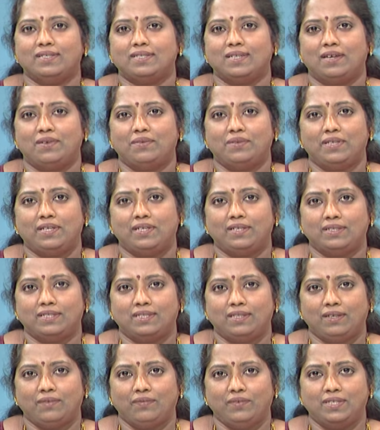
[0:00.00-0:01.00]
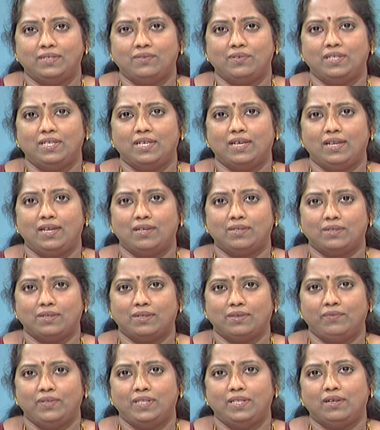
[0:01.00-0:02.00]
సార్వత్రి విశ్వవిద్యాలయ
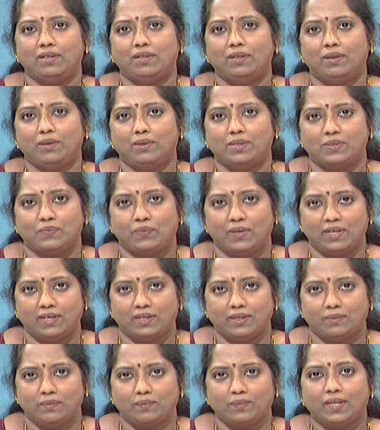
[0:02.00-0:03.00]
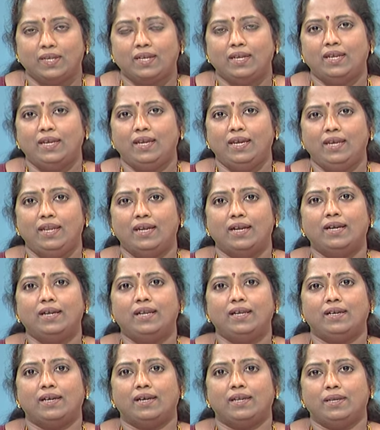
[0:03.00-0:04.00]
విద్యార్థులకు స్వాగతం
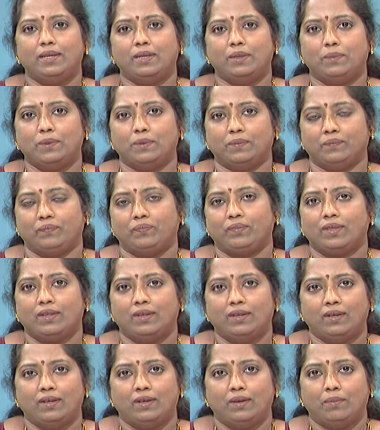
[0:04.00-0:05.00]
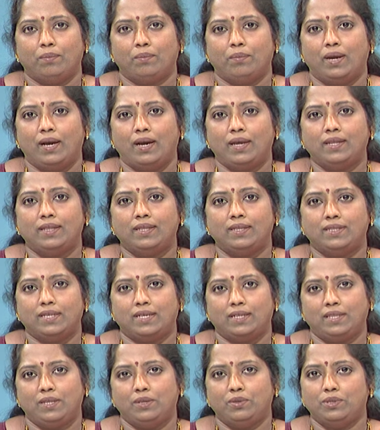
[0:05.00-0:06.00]
ఈనాటి కార్యక్రమం భారత
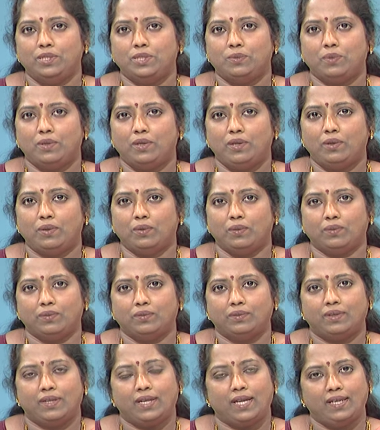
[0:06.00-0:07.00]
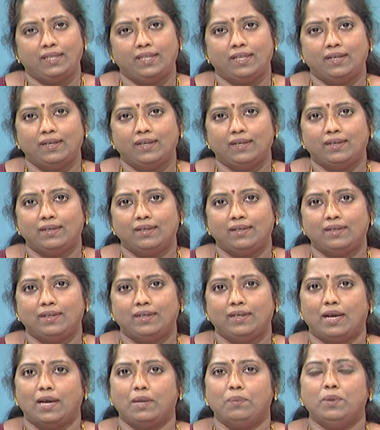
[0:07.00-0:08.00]
జాతీయోద్యమంలో రైతాంగ
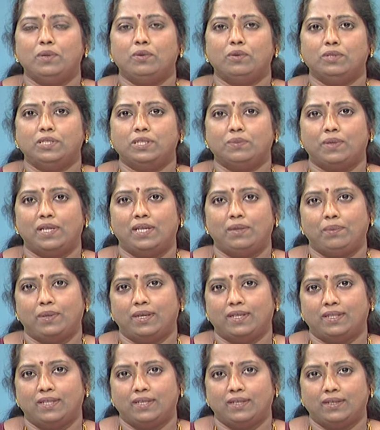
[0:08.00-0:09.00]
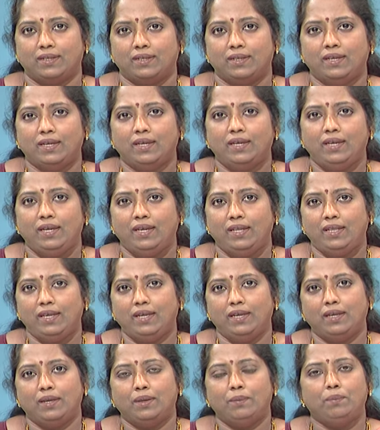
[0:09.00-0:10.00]
కార్మికోద్యమాల పాత్ర ఇది
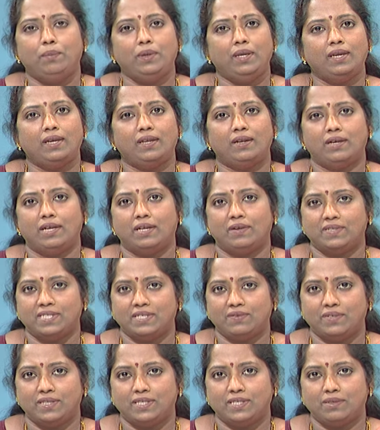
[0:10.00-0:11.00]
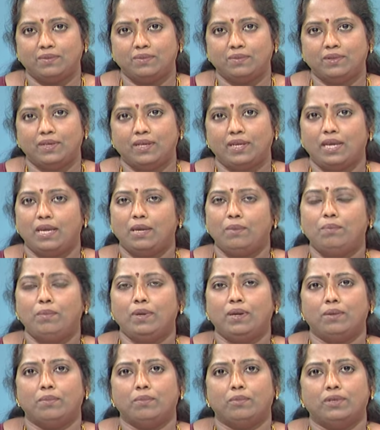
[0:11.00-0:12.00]
బిఏ రెండవ సంవత్సరం
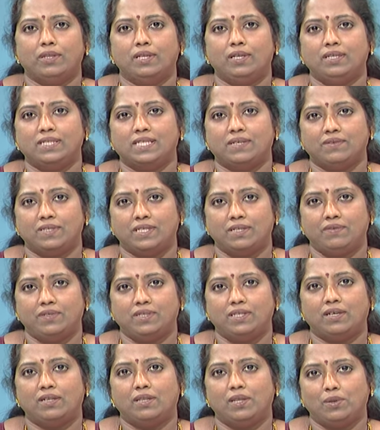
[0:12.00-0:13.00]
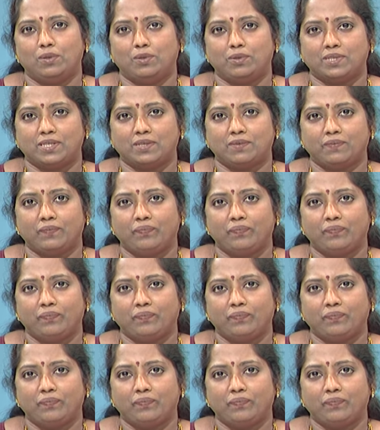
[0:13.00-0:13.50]
ఎంఏ మొదటి సంవత్సర విద్యార్థుల కోసం